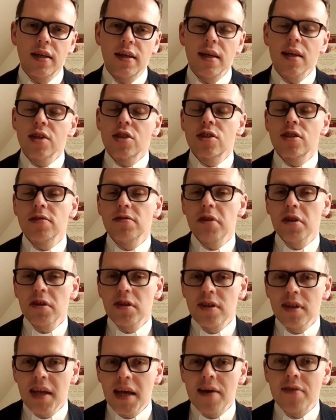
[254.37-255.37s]
Jeszcze
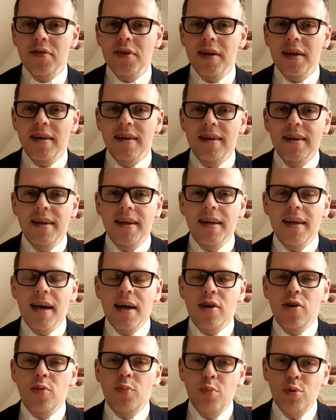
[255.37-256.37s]
wtedy nie wie, jak
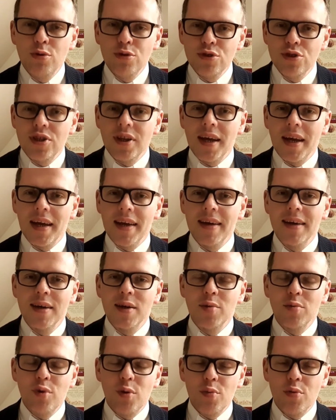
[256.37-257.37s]
później
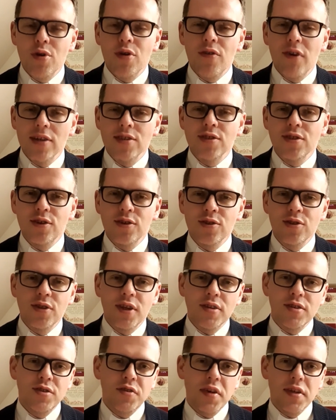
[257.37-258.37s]
poprowadzi go to
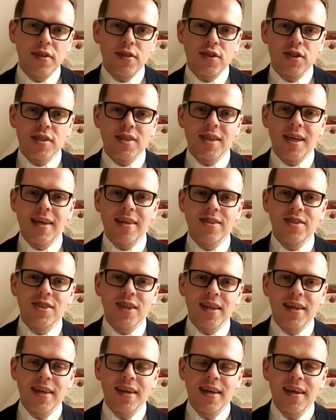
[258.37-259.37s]
Najświętsze
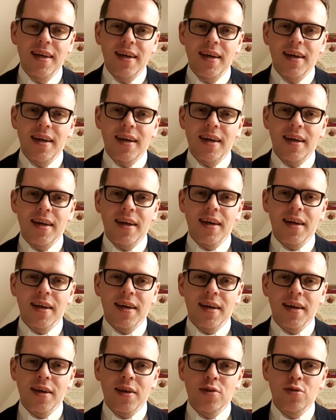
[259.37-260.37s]
Serce,
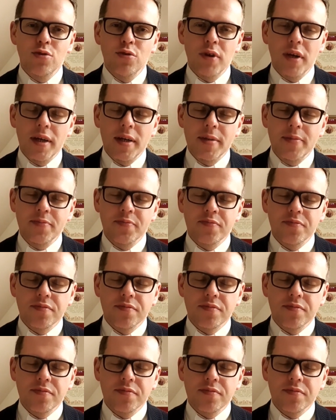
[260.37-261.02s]
e, które e,